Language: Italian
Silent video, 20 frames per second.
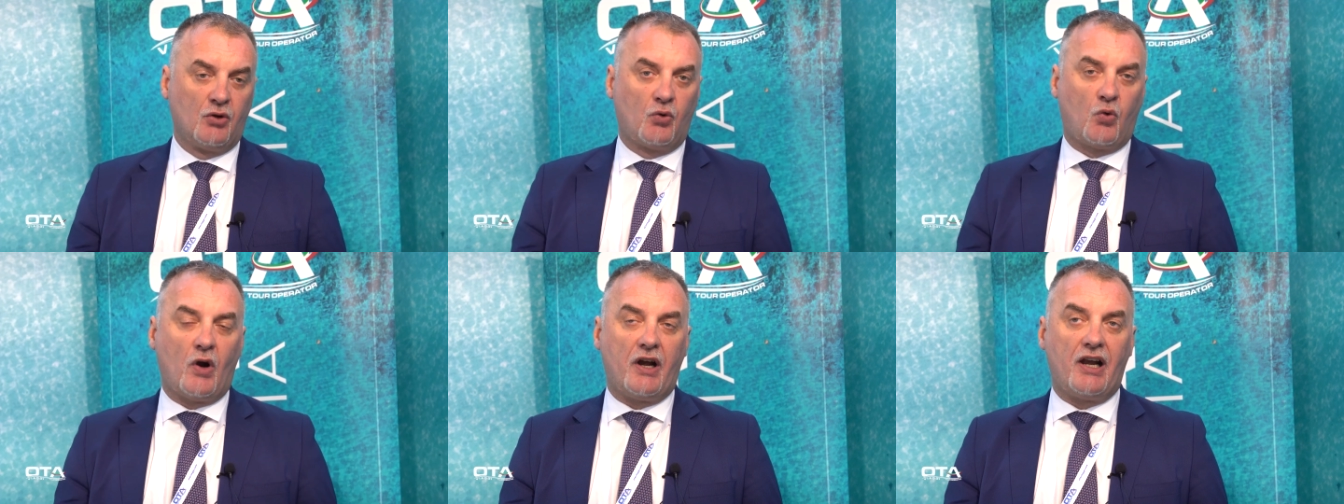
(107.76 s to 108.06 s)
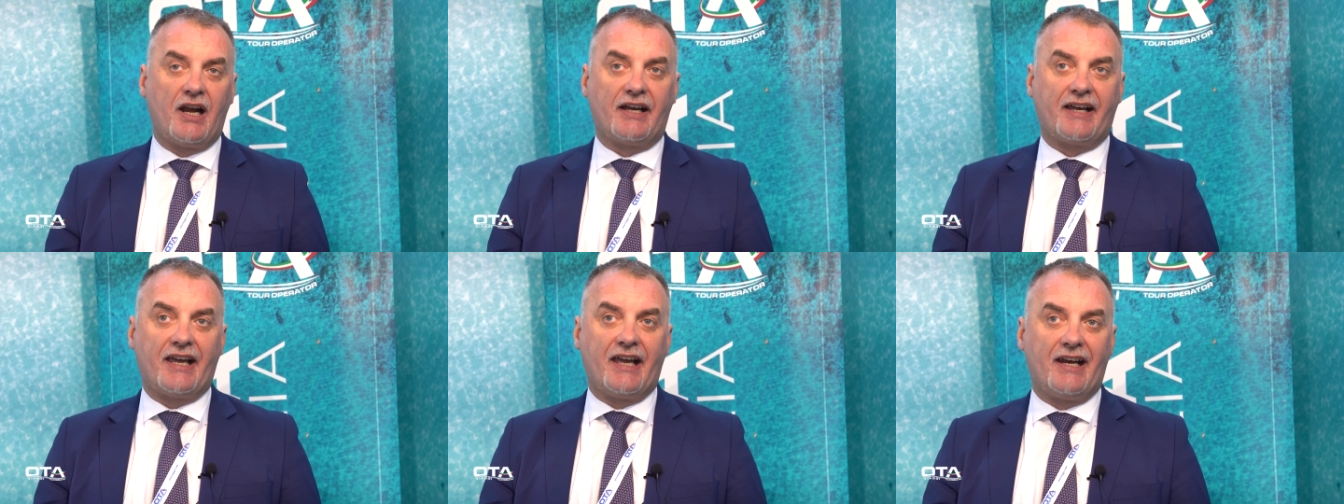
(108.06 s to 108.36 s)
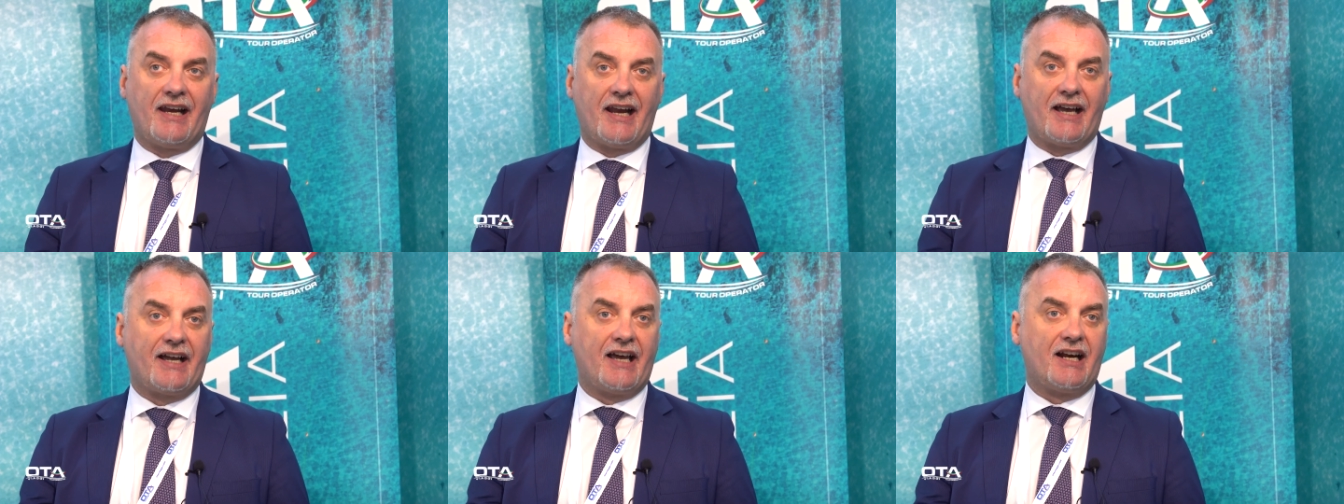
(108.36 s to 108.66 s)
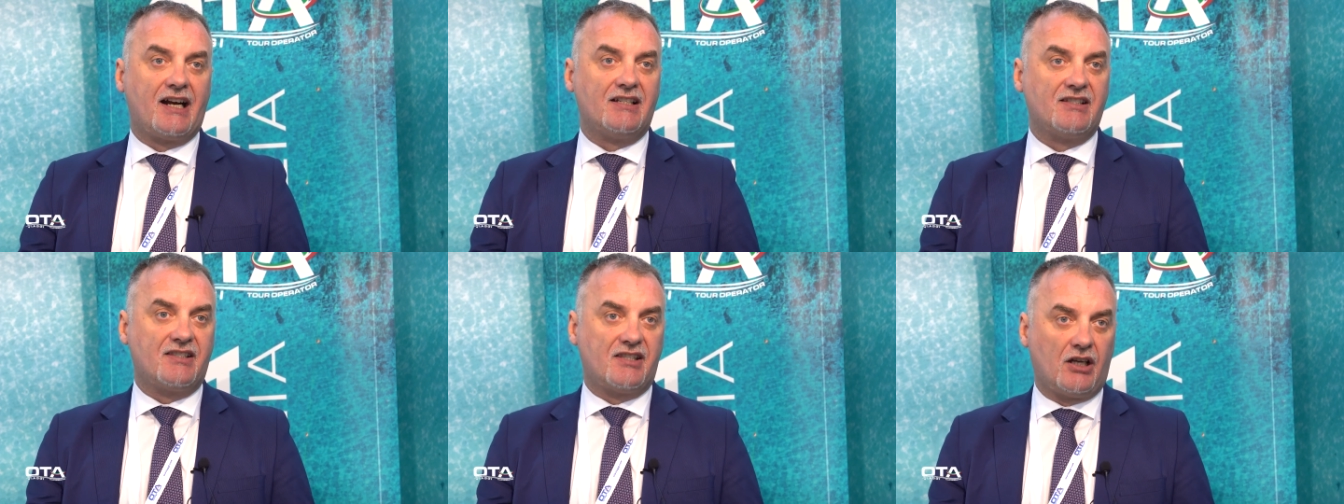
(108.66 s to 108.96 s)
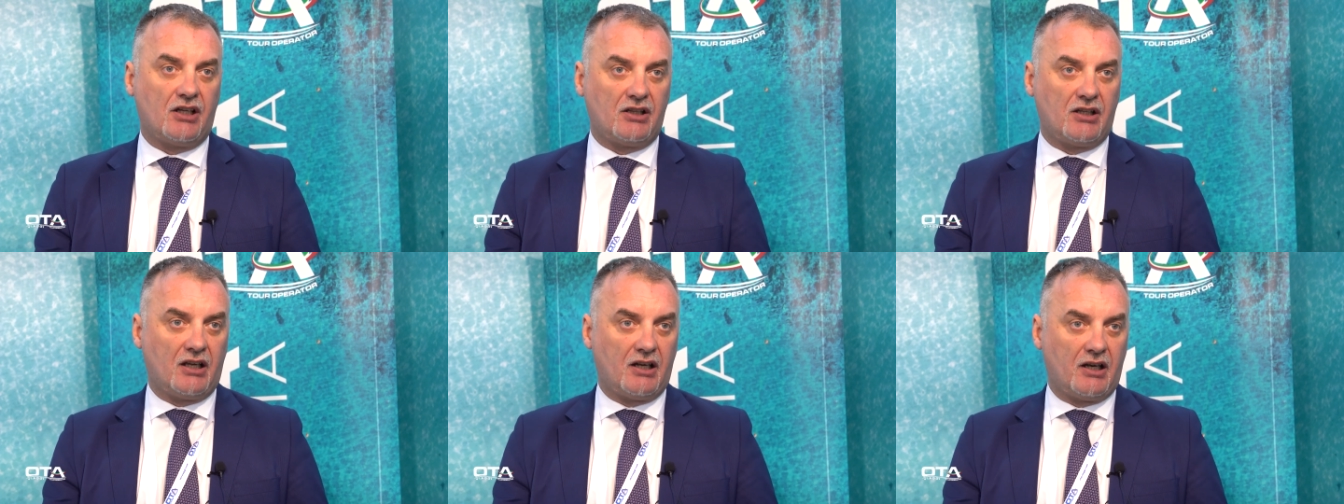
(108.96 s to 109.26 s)
quella che è la
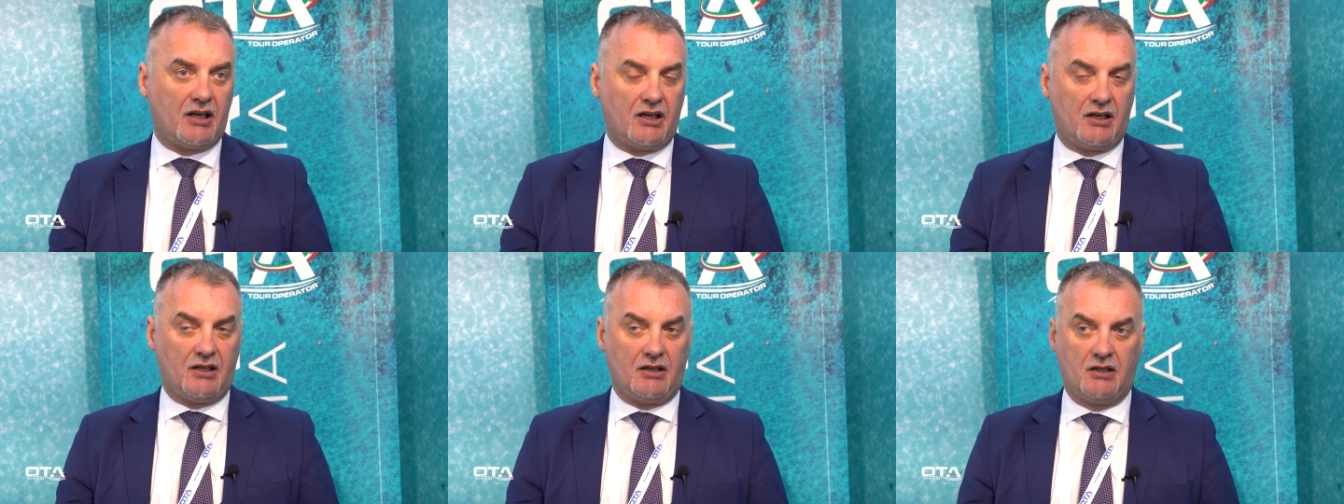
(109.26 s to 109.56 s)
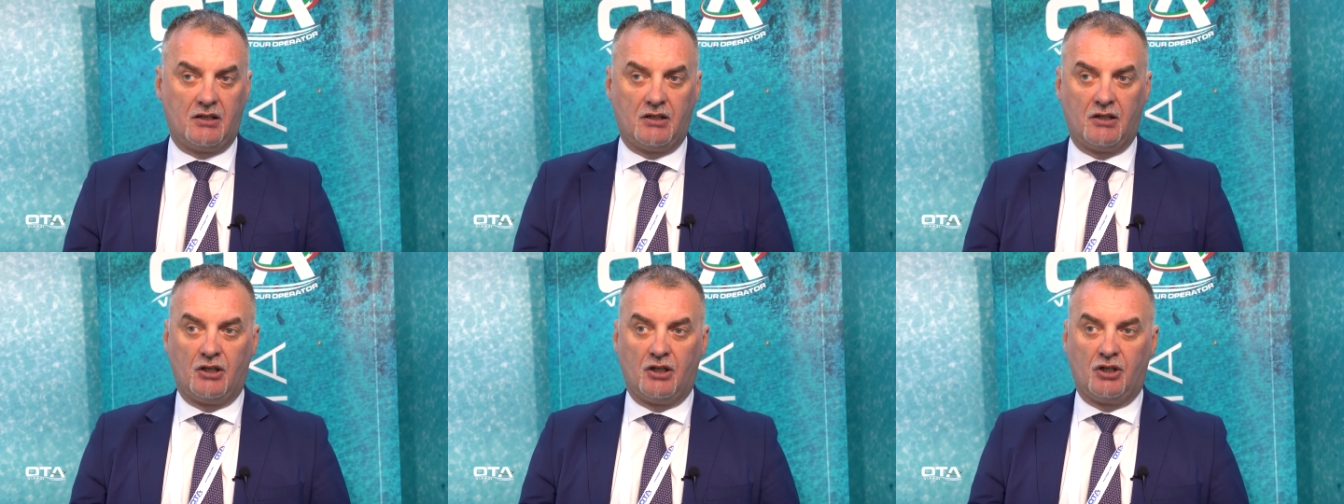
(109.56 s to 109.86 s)
garanzia del, cliente